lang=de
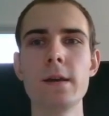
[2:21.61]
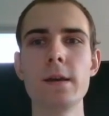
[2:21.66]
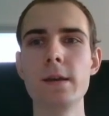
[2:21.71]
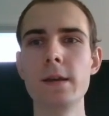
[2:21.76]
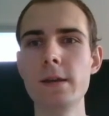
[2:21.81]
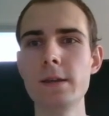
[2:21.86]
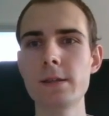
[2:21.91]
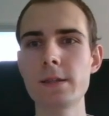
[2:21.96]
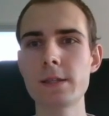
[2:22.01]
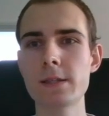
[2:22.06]

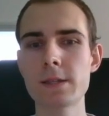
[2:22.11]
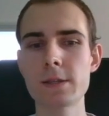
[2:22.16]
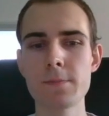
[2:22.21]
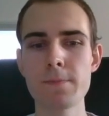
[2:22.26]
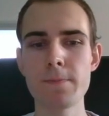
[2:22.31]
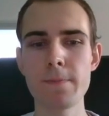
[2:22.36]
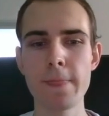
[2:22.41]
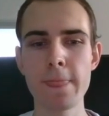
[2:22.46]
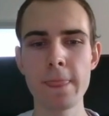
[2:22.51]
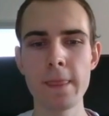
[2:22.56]
ist,
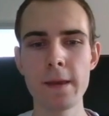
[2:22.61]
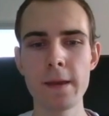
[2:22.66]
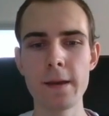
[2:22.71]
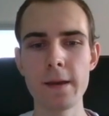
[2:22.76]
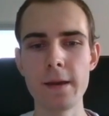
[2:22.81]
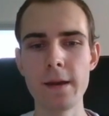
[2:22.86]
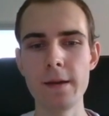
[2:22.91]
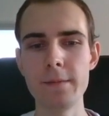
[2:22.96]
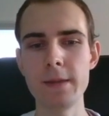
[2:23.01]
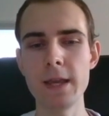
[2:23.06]

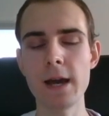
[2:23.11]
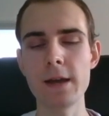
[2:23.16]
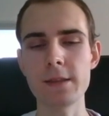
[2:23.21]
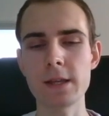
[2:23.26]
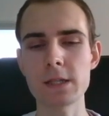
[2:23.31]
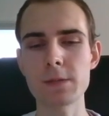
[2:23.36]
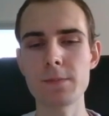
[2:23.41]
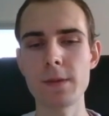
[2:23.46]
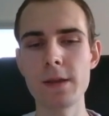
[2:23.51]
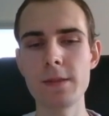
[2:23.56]
ähm, ja,
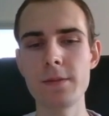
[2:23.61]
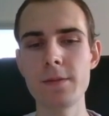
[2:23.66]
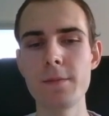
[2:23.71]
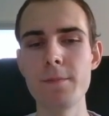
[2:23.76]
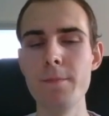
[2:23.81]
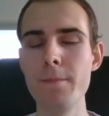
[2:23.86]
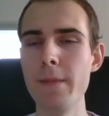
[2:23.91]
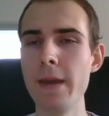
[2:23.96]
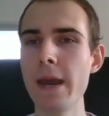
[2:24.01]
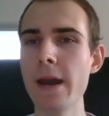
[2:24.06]
dass man
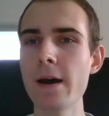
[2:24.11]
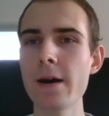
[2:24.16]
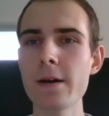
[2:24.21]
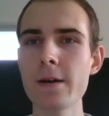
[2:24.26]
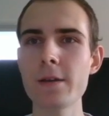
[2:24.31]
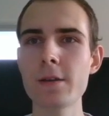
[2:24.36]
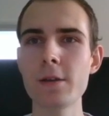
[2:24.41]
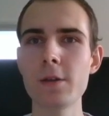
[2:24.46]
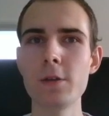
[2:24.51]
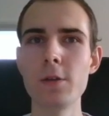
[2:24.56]
mehr
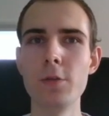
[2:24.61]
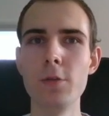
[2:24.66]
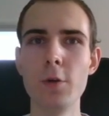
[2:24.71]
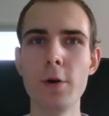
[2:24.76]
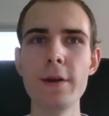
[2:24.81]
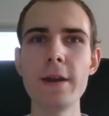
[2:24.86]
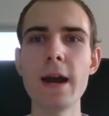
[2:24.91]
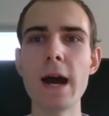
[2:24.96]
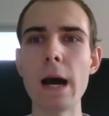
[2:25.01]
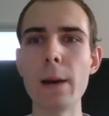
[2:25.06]

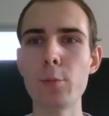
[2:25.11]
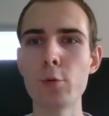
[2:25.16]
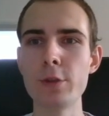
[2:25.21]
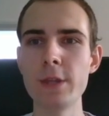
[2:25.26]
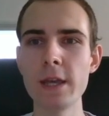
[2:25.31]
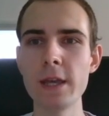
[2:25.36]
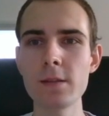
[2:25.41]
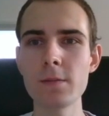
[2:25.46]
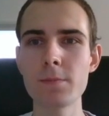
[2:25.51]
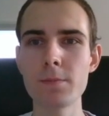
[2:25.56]
neue
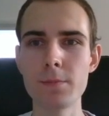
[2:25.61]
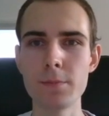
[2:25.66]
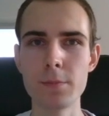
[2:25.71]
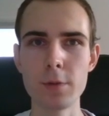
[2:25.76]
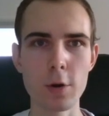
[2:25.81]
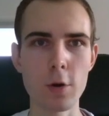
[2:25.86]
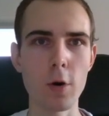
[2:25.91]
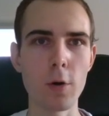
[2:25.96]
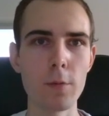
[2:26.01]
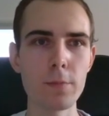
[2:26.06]
Abonnenten
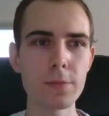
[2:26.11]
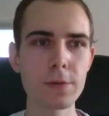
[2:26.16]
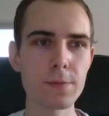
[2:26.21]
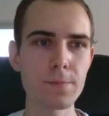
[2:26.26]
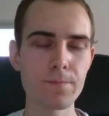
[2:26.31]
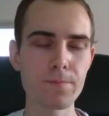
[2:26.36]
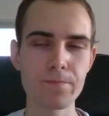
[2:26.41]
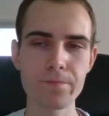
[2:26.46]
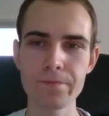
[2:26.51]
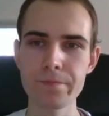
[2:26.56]
bekommt.
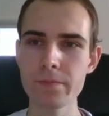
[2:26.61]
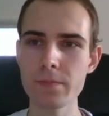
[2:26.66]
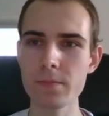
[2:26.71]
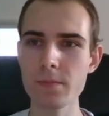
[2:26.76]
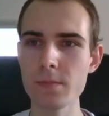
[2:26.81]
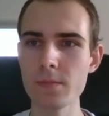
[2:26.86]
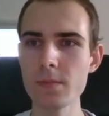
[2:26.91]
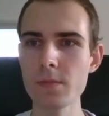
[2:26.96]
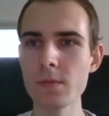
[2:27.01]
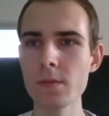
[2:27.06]

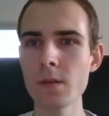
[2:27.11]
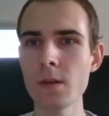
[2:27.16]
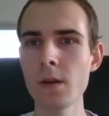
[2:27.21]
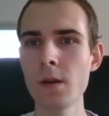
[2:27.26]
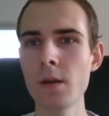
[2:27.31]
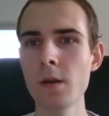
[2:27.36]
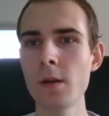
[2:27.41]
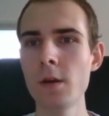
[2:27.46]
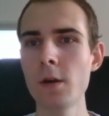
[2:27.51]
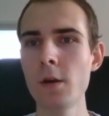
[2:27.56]

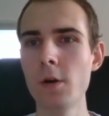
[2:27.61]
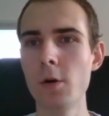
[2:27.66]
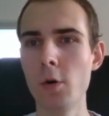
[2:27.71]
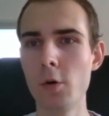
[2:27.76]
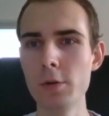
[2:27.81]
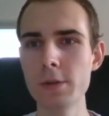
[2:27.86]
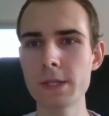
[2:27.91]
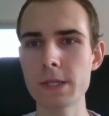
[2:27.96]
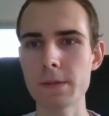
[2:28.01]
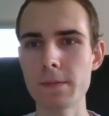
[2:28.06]

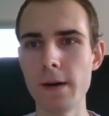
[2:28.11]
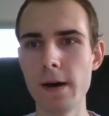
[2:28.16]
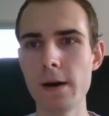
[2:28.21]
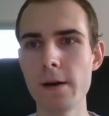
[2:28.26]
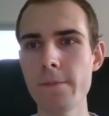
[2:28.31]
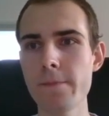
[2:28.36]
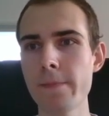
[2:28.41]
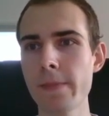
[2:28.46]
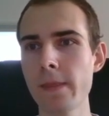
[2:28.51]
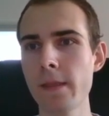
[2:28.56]
Und
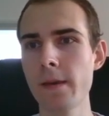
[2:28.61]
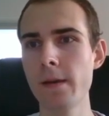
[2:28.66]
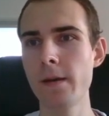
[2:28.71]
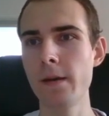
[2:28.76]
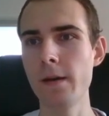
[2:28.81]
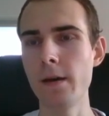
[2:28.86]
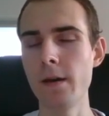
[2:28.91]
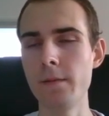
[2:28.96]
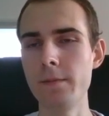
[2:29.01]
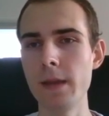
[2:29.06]
zwar,
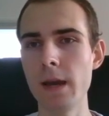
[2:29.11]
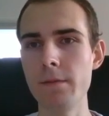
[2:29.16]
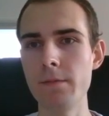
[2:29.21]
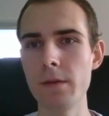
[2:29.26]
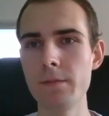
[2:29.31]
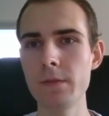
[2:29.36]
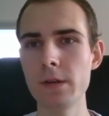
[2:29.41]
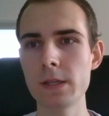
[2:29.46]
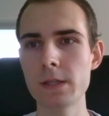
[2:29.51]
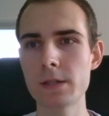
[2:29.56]
ähm, ja,
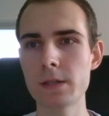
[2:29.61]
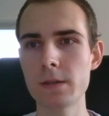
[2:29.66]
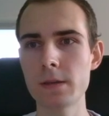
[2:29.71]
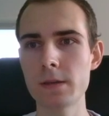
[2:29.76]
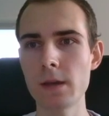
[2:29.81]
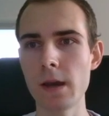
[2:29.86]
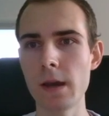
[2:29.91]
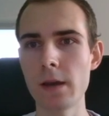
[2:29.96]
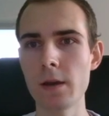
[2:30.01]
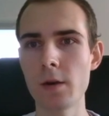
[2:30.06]
wenn wir jetzt
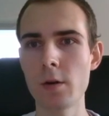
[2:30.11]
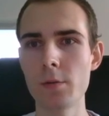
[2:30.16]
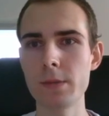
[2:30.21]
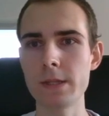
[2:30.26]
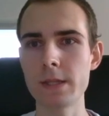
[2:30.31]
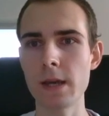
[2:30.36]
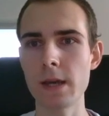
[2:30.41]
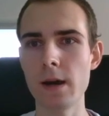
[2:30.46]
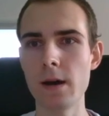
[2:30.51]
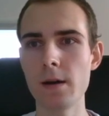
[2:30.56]
einen
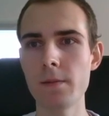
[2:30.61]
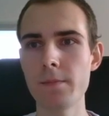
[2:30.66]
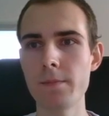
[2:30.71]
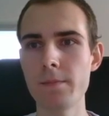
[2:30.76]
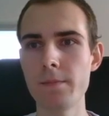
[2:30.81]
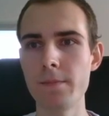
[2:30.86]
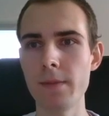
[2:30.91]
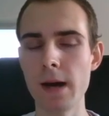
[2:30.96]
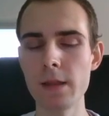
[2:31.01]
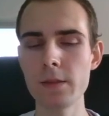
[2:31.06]
Kommentar
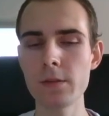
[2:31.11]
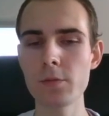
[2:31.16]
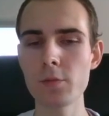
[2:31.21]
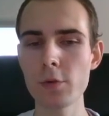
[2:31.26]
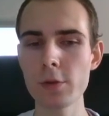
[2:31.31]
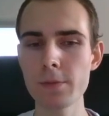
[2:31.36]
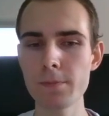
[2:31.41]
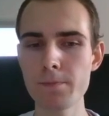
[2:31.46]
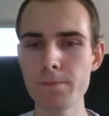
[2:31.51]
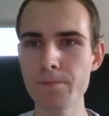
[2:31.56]

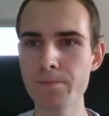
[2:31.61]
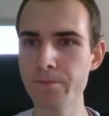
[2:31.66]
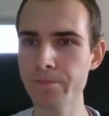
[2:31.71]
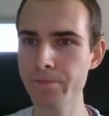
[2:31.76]
beantworten